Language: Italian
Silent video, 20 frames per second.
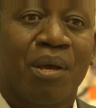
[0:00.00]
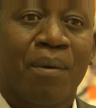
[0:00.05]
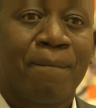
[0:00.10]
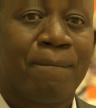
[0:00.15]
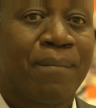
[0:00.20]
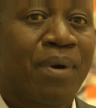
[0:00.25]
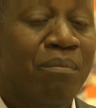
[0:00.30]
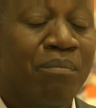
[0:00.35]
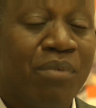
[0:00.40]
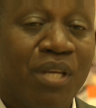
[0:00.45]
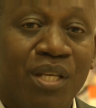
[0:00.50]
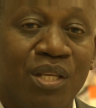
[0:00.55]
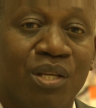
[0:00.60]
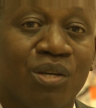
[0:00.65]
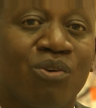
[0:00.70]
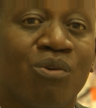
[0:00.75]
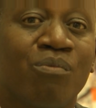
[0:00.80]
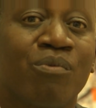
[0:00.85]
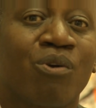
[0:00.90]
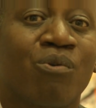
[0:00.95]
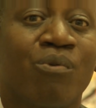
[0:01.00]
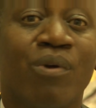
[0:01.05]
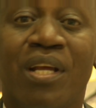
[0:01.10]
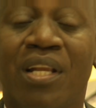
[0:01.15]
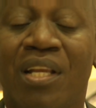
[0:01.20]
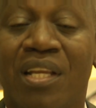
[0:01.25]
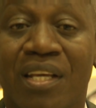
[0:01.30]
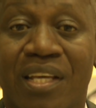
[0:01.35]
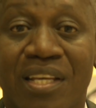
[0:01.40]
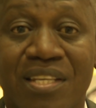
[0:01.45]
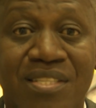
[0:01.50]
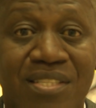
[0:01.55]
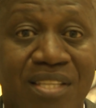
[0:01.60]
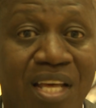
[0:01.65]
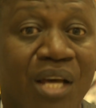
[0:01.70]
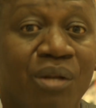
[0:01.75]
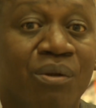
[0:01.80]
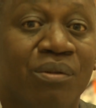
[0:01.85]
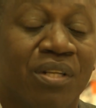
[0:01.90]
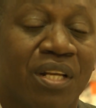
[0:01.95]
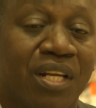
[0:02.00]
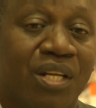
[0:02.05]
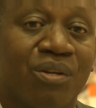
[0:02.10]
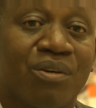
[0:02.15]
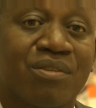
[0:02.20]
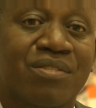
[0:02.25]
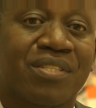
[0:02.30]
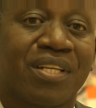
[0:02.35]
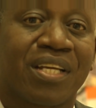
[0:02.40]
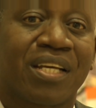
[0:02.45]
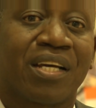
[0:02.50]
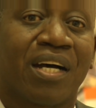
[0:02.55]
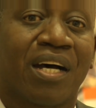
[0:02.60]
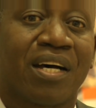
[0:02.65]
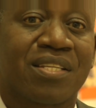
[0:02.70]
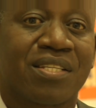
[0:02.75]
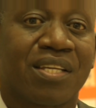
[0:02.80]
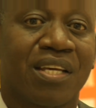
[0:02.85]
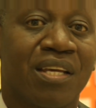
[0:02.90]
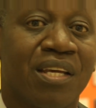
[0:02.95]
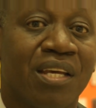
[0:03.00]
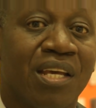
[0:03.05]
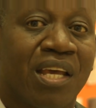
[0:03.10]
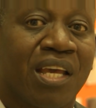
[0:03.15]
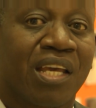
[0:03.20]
Bambini come quelli che stanno nelle nostre case,